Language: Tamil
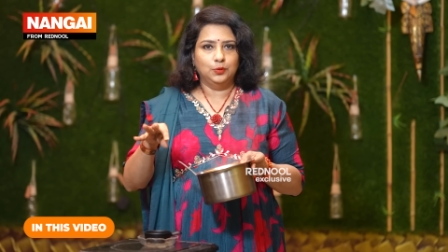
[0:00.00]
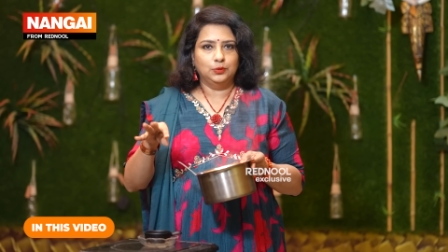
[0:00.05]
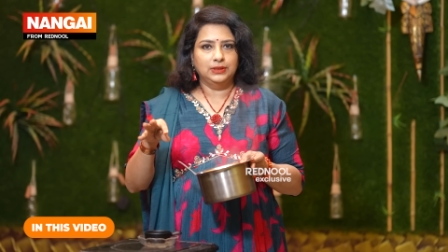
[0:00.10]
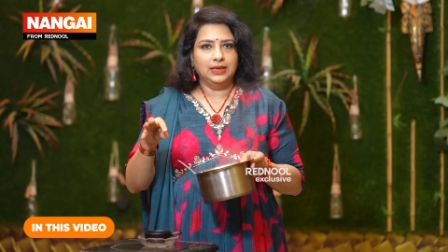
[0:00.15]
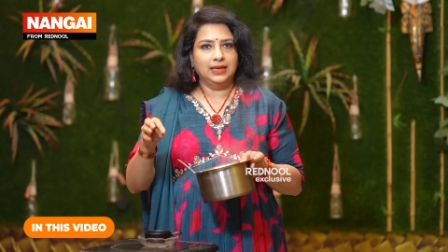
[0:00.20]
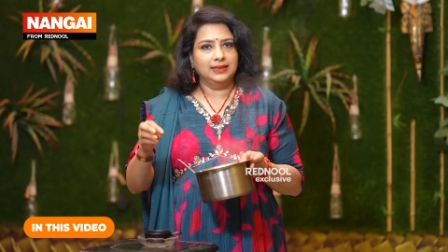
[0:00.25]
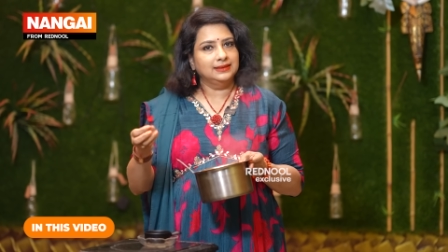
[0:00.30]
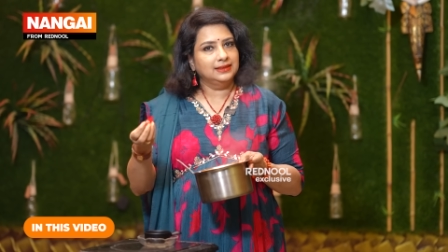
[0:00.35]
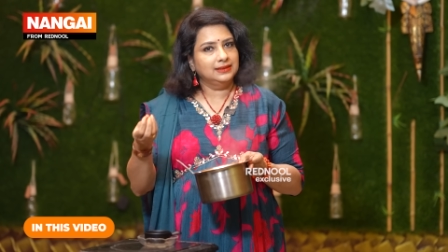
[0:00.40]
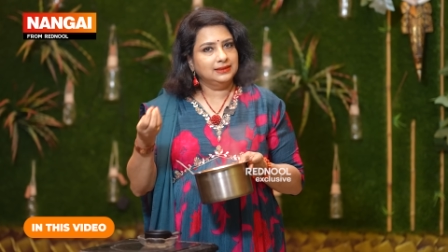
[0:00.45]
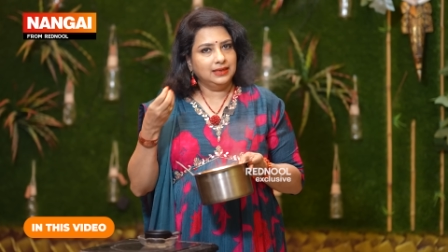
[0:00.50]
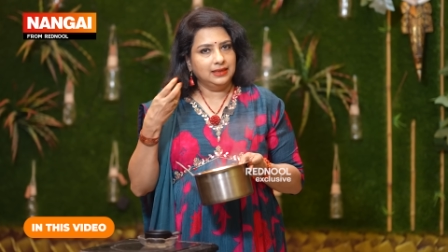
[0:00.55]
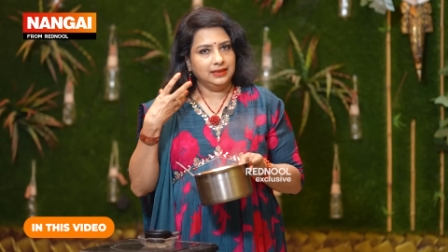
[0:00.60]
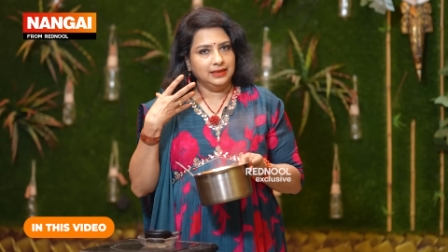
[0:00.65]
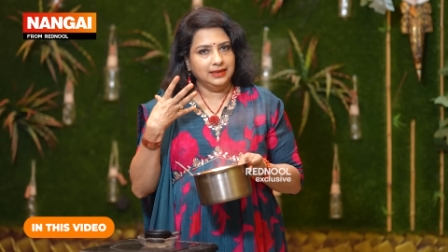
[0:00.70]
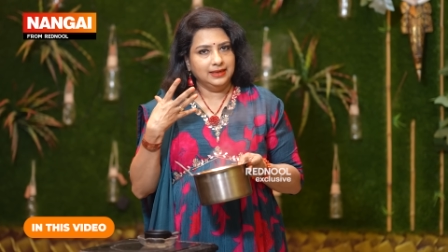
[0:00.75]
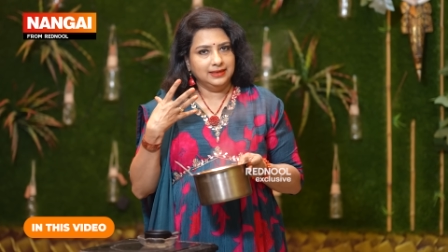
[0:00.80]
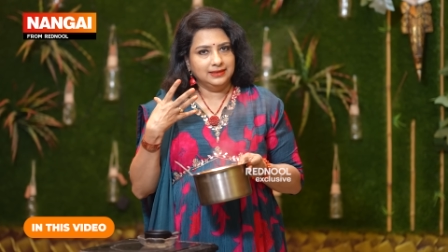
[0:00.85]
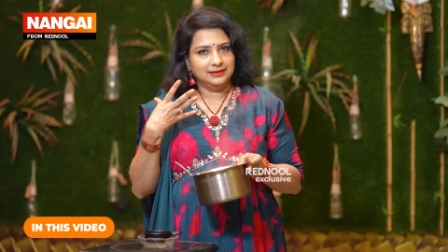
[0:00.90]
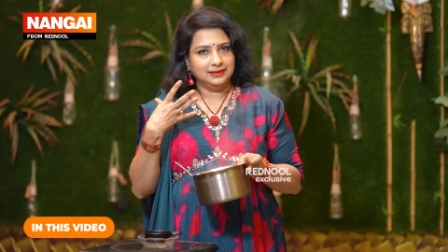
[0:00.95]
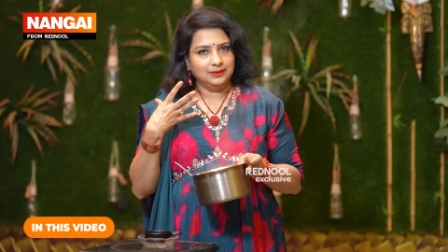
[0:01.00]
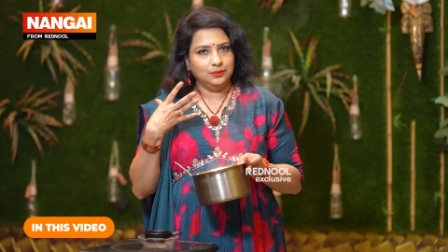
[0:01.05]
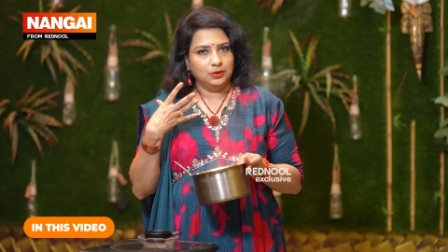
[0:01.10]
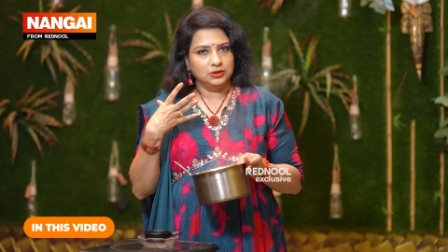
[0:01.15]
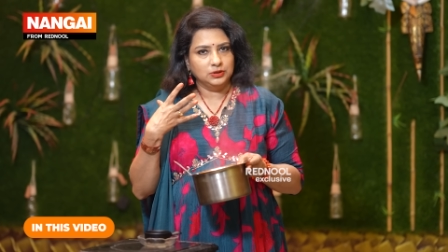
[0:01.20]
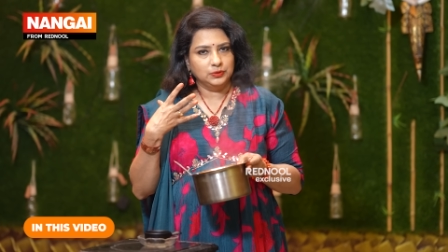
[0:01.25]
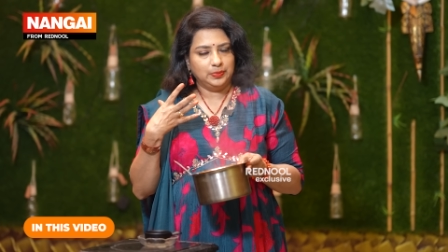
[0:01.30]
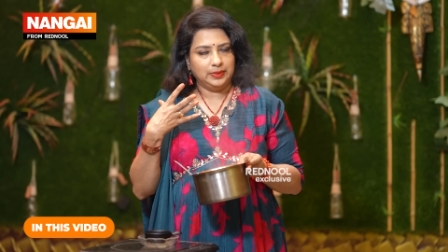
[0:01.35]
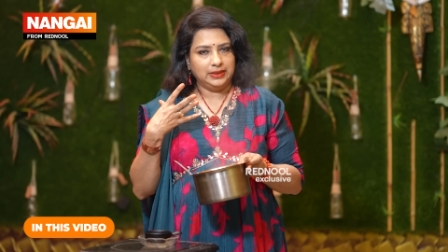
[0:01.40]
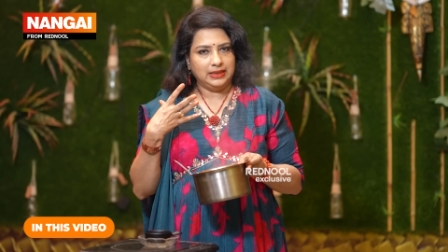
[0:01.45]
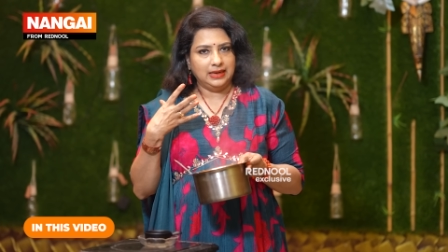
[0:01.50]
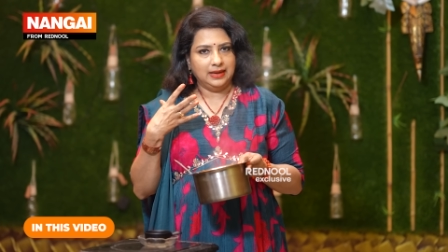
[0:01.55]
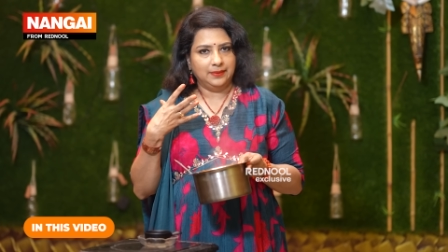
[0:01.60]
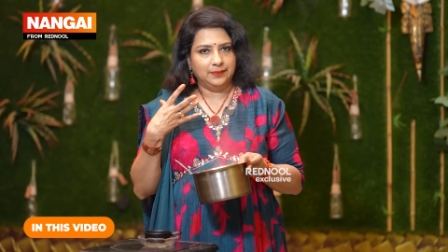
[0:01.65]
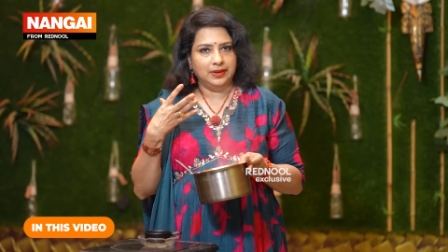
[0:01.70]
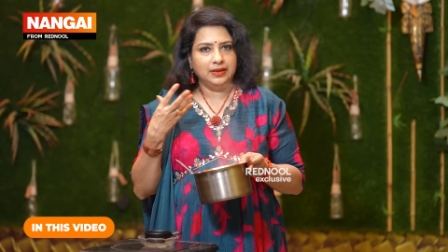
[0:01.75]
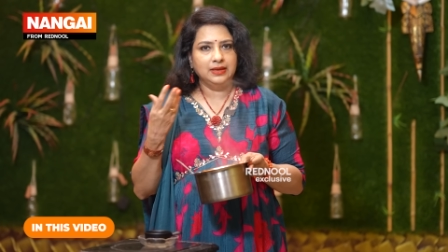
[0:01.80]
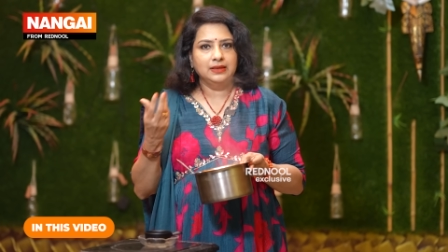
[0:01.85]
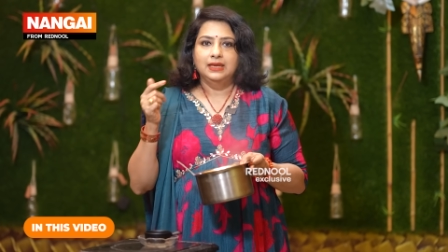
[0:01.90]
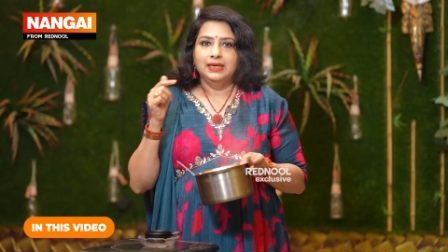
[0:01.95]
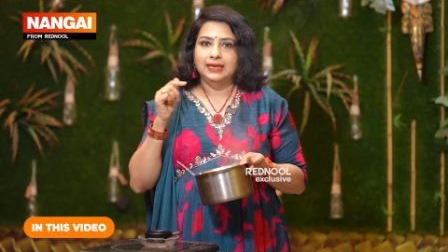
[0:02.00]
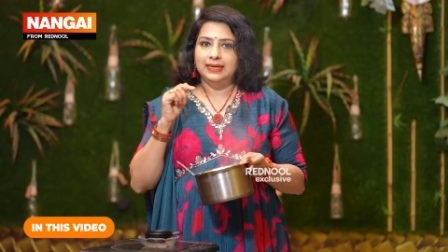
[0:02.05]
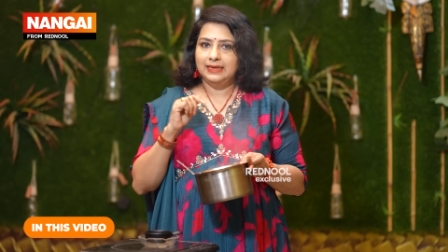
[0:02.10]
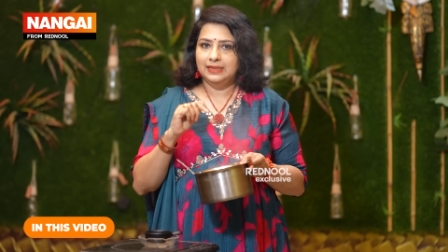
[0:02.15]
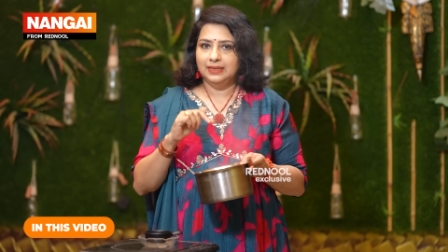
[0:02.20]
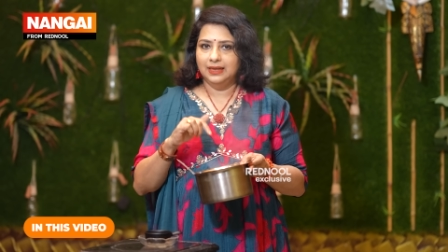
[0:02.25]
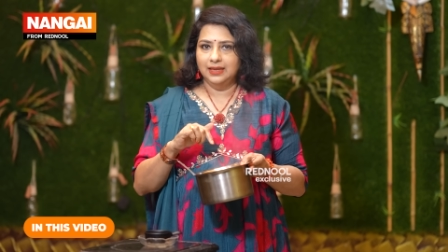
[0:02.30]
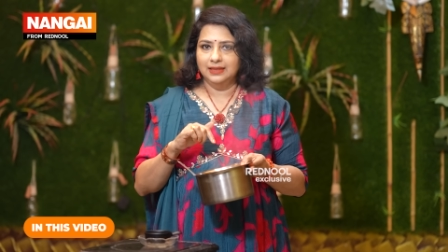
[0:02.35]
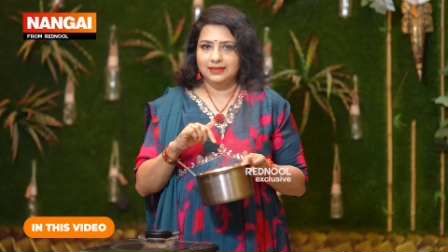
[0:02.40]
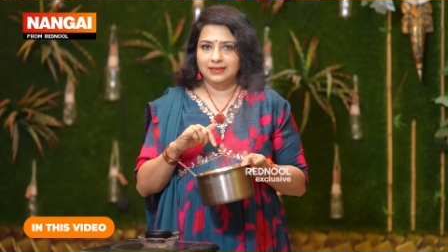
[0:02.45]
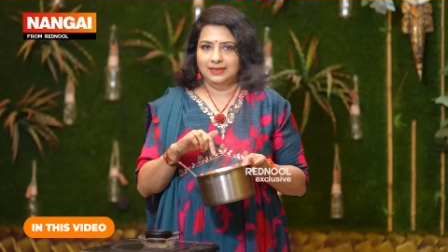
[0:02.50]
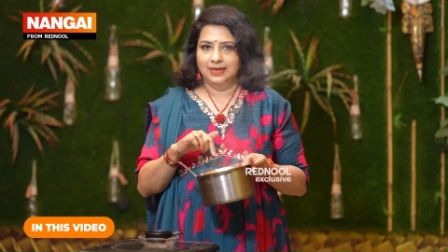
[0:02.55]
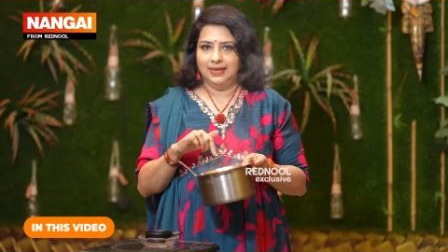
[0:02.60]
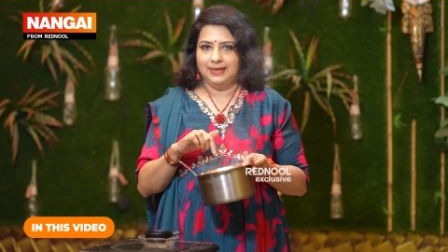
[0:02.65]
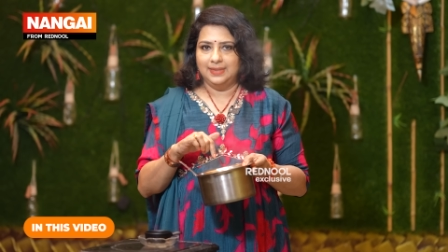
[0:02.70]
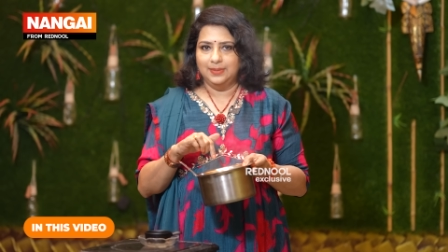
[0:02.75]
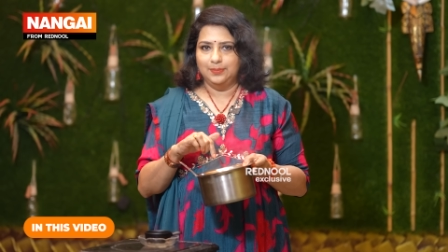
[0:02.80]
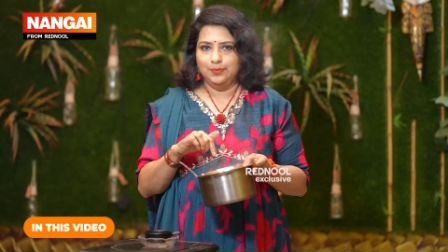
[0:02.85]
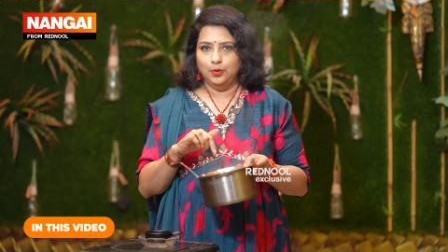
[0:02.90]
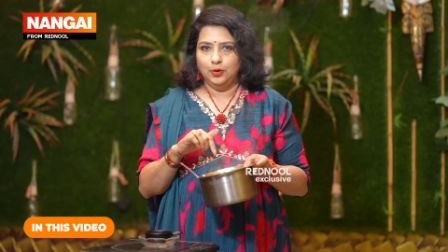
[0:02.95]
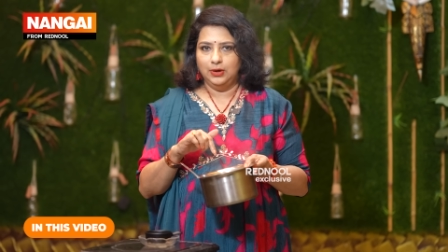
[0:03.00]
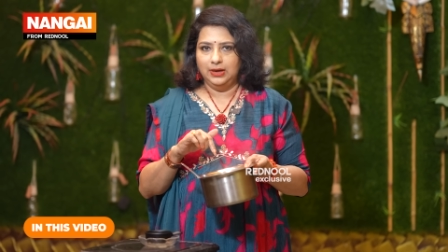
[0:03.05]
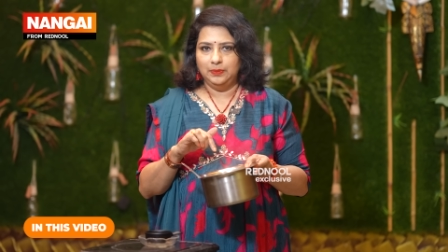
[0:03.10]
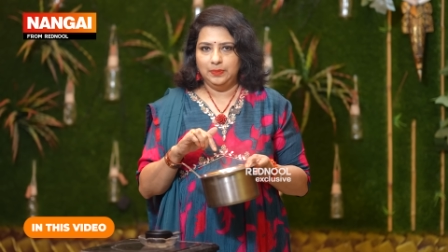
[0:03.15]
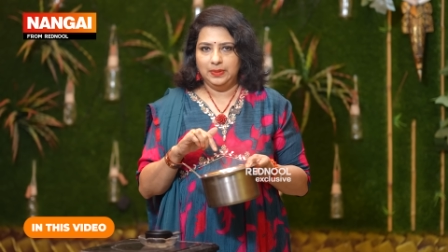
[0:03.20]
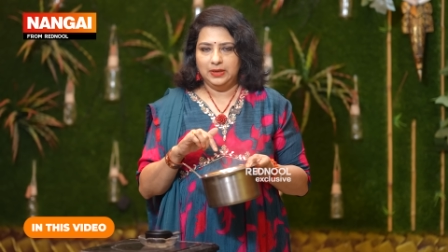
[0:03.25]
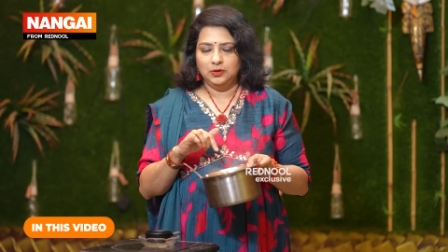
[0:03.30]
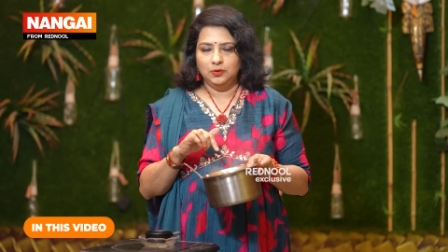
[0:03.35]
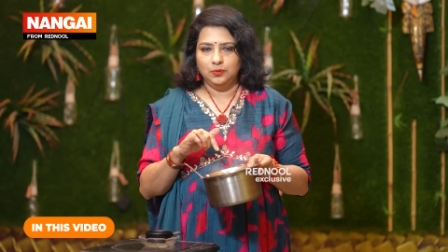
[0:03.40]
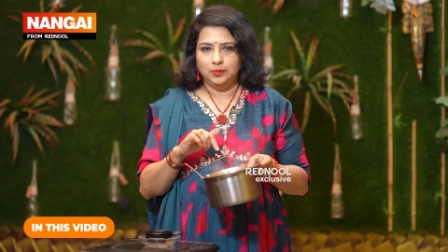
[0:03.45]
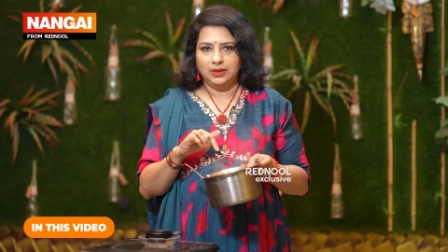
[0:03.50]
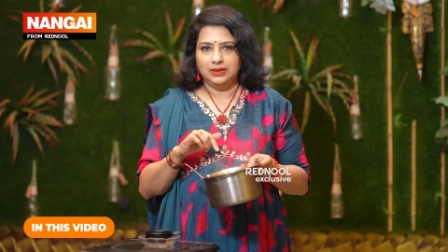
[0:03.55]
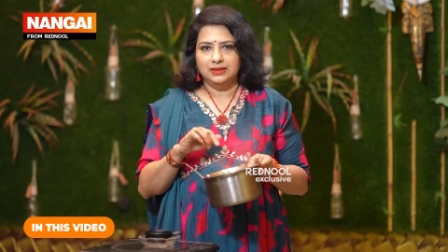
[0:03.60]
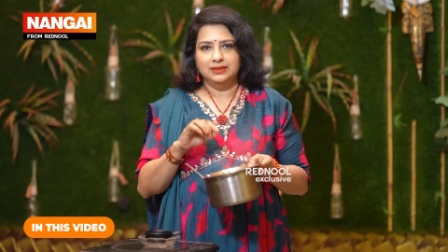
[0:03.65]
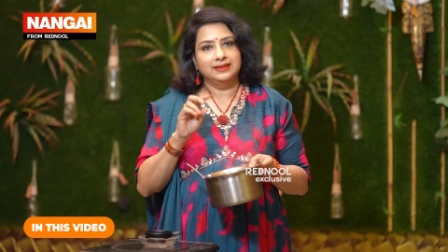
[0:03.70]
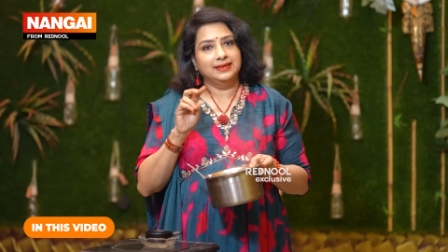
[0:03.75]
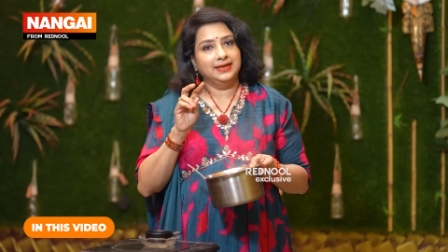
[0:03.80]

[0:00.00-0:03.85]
போட்டு அந்த தண்ணியை எடுத்து வாஷ் பண்ணலாமா இல்லைன்னா அதை நல்லா பாயில் பண்ணுமா